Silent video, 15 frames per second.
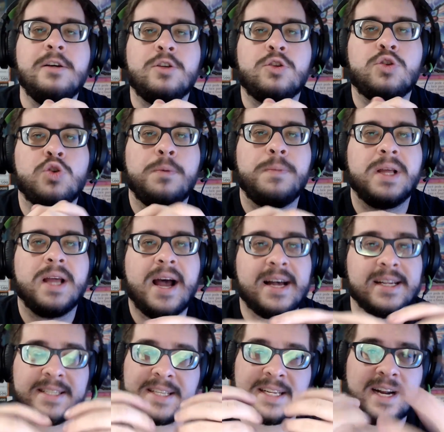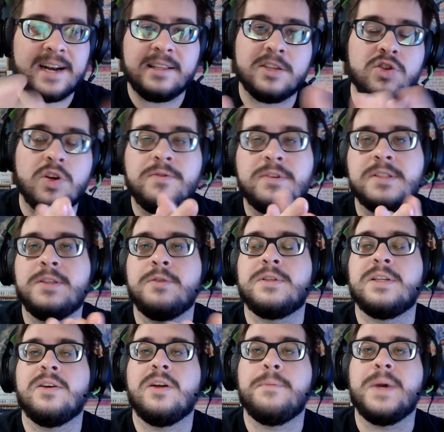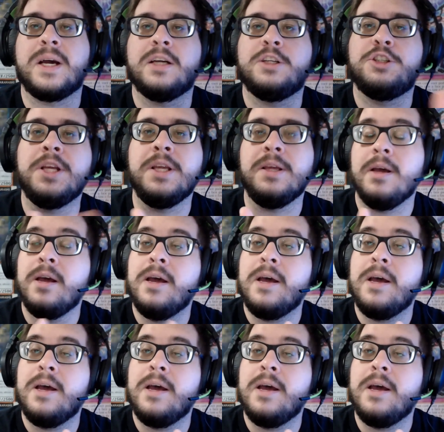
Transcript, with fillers: sobre as cartas novas que estão saindo na Mega Team,